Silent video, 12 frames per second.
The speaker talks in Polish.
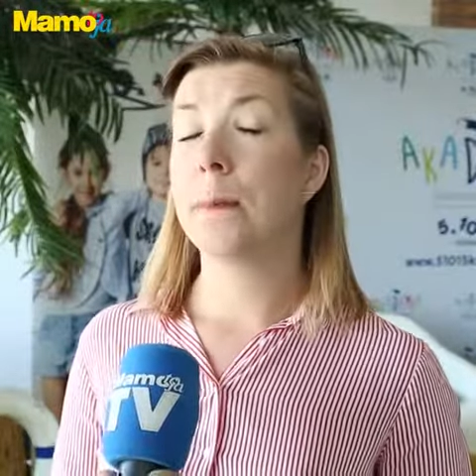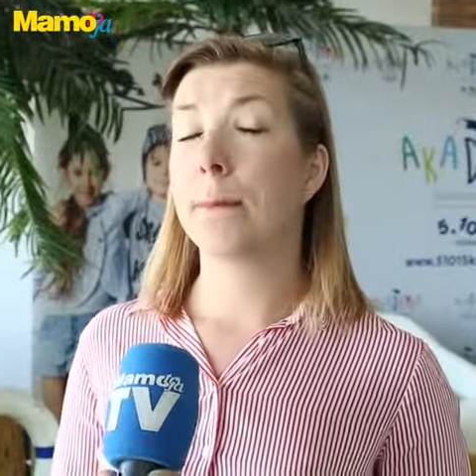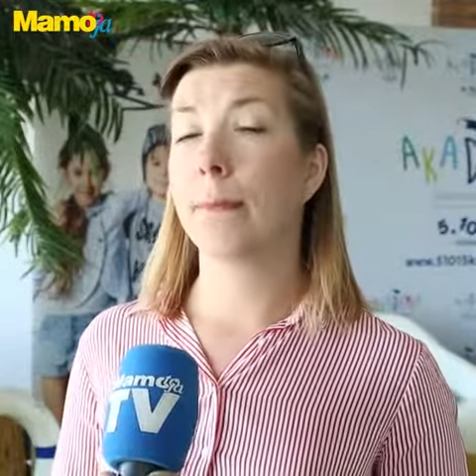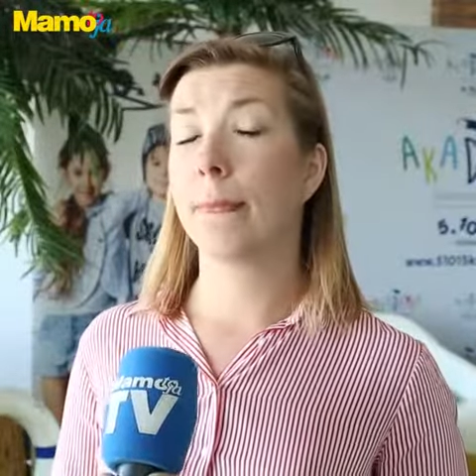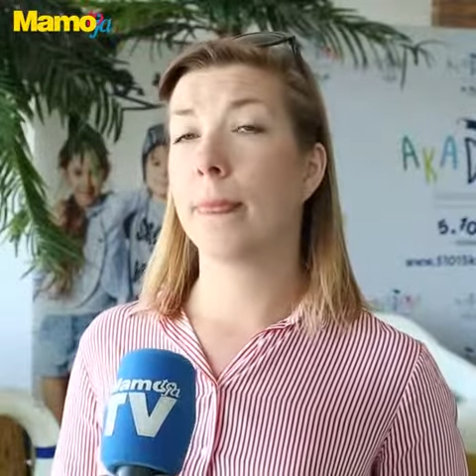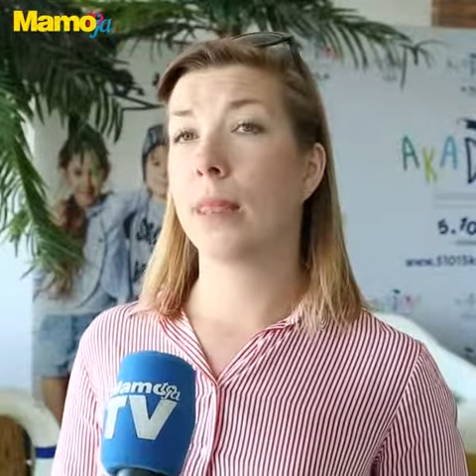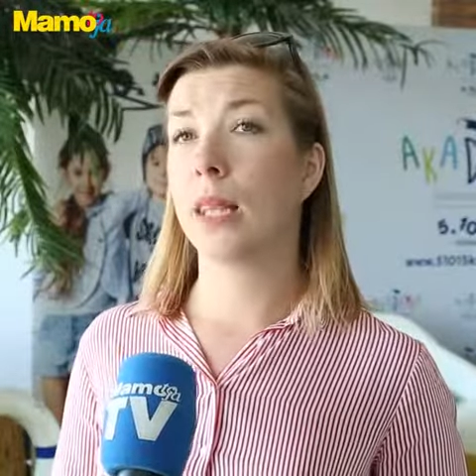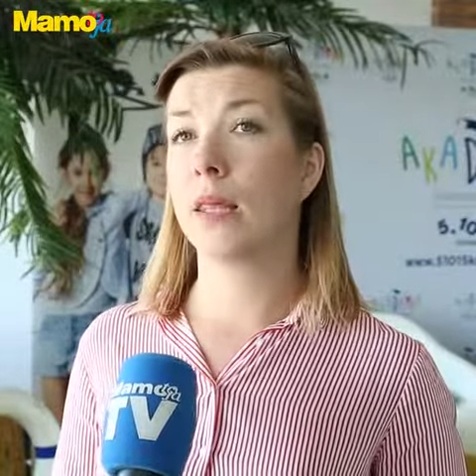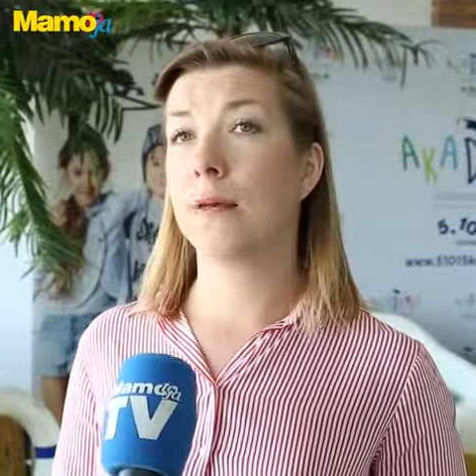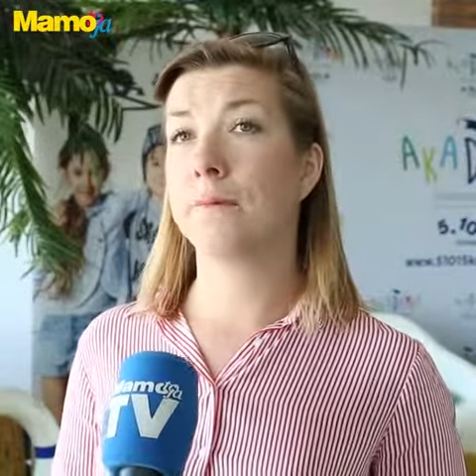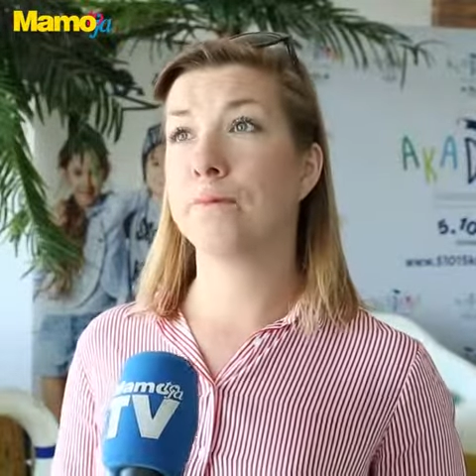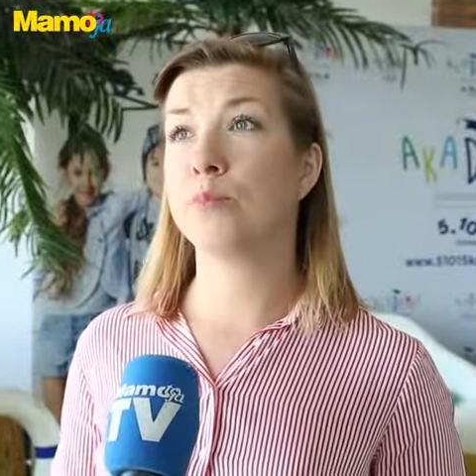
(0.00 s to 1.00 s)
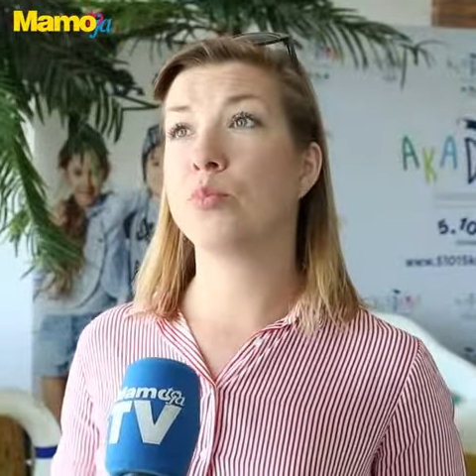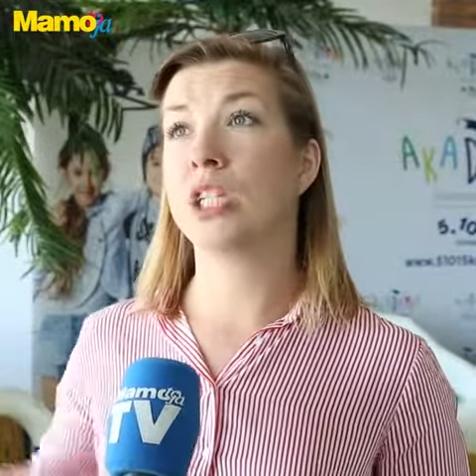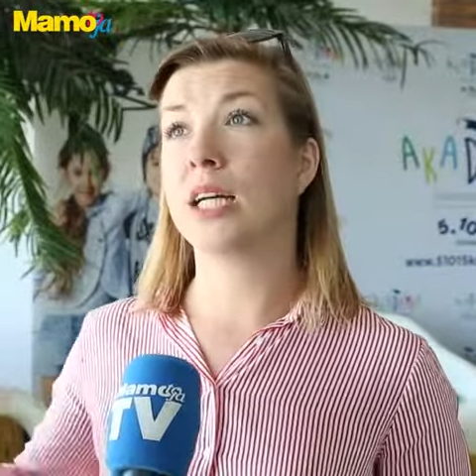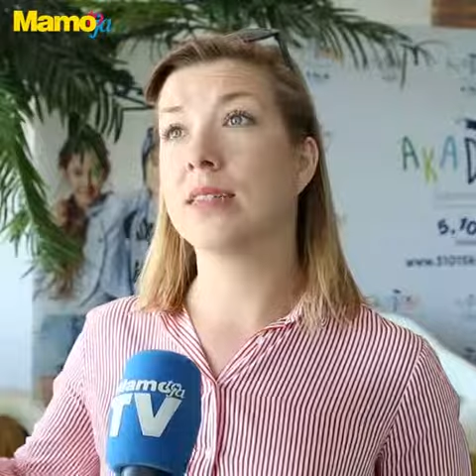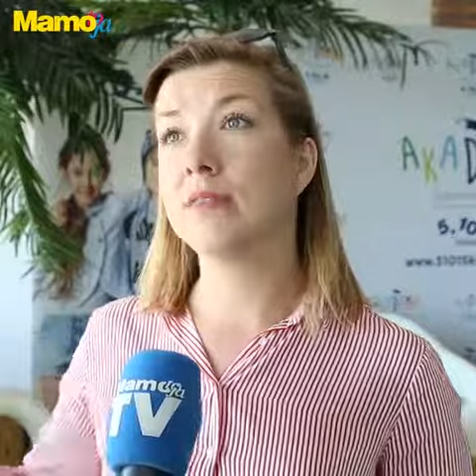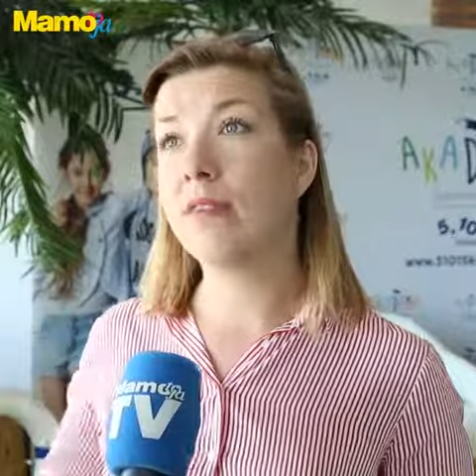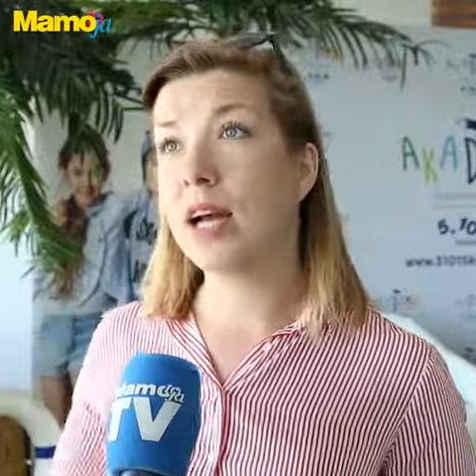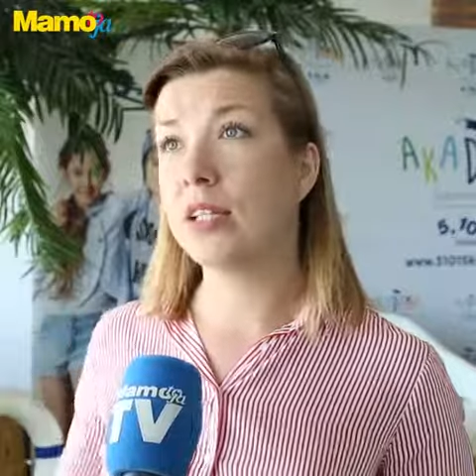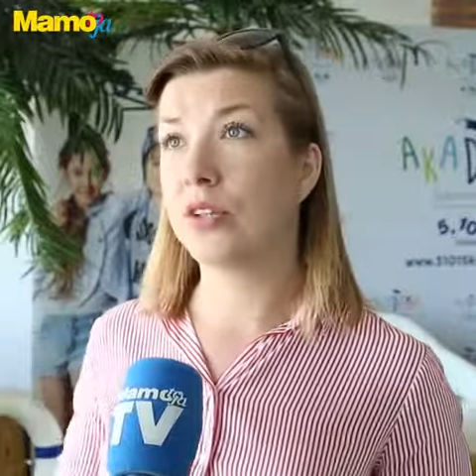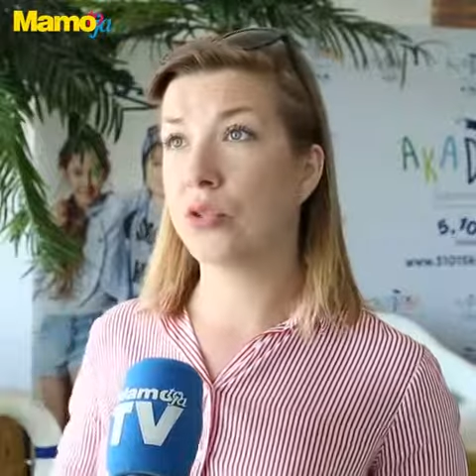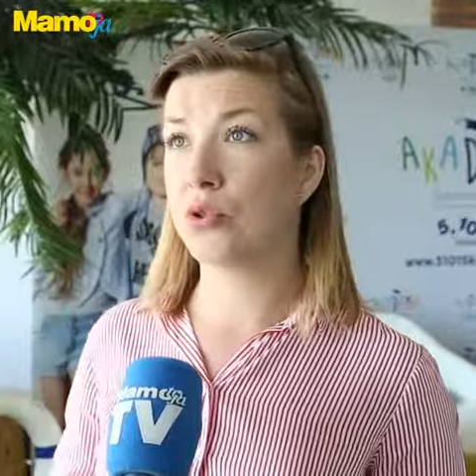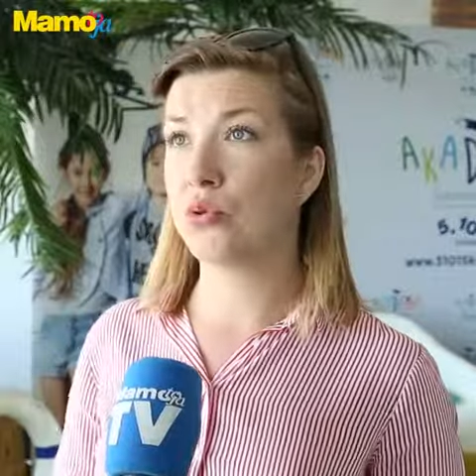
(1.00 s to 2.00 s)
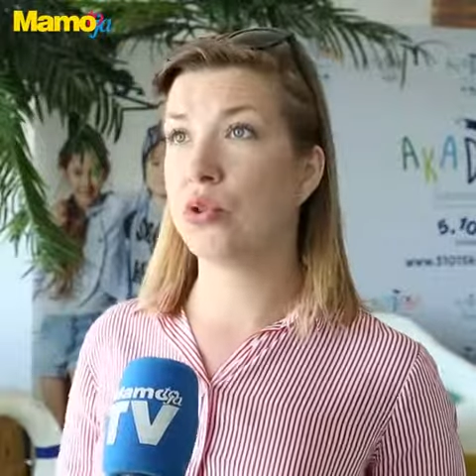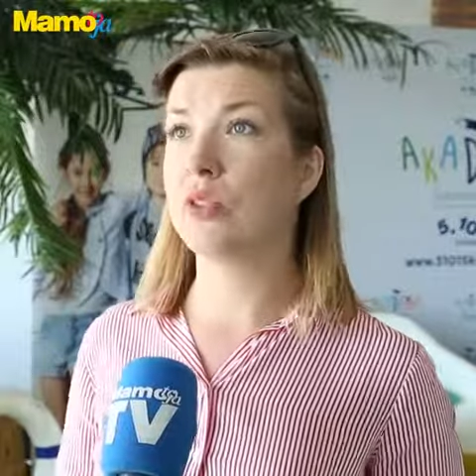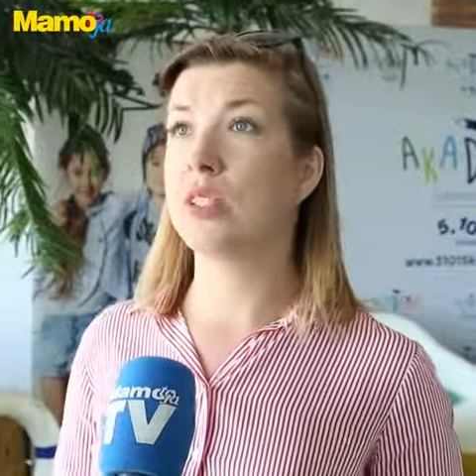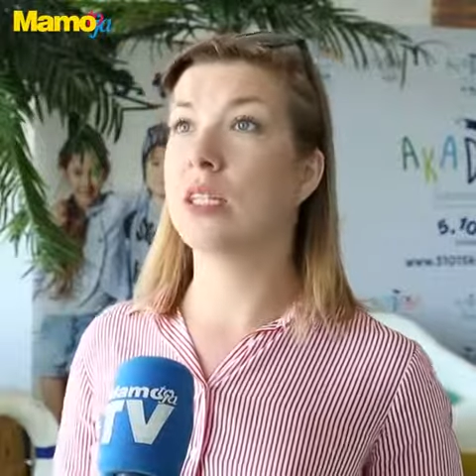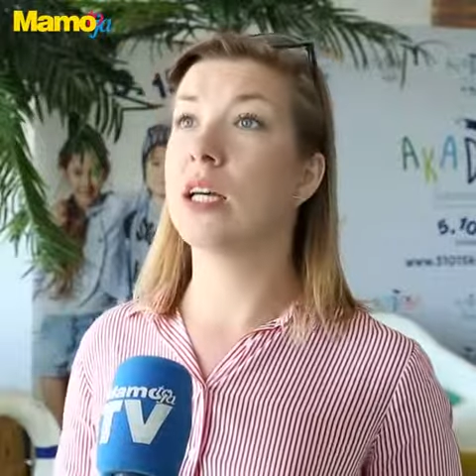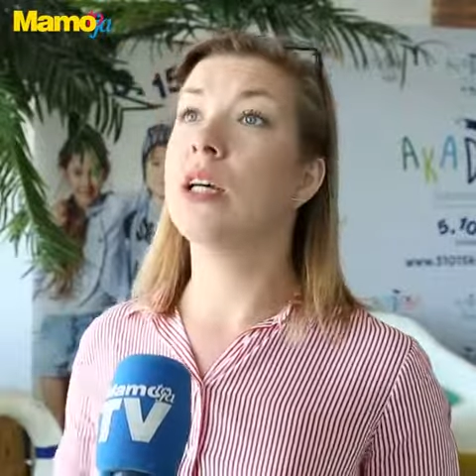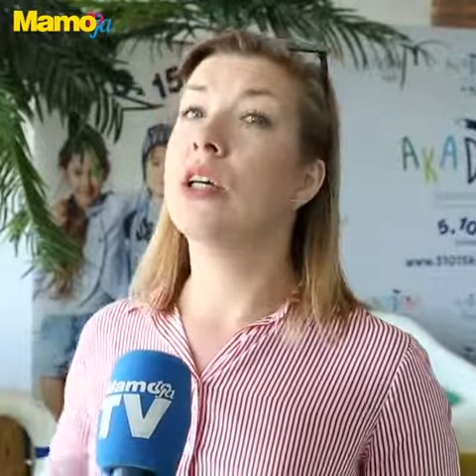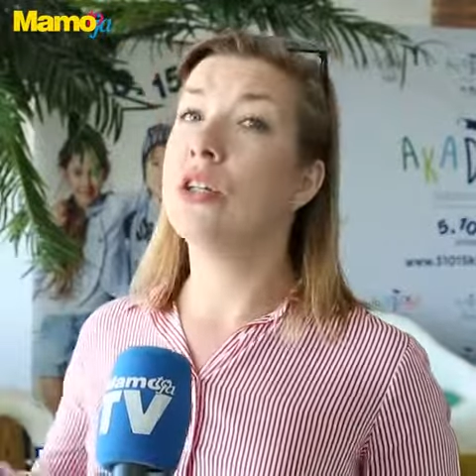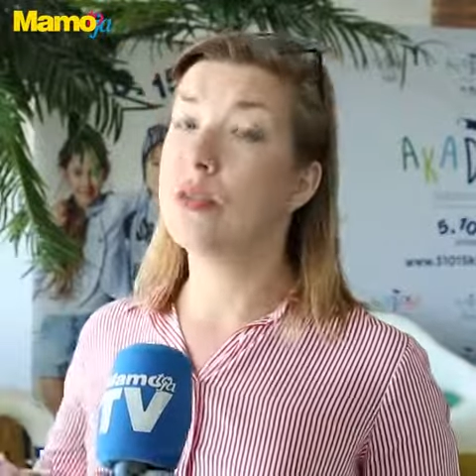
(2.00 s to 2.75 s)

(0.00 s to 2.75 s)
mm, przekazywanie tego urządzenia,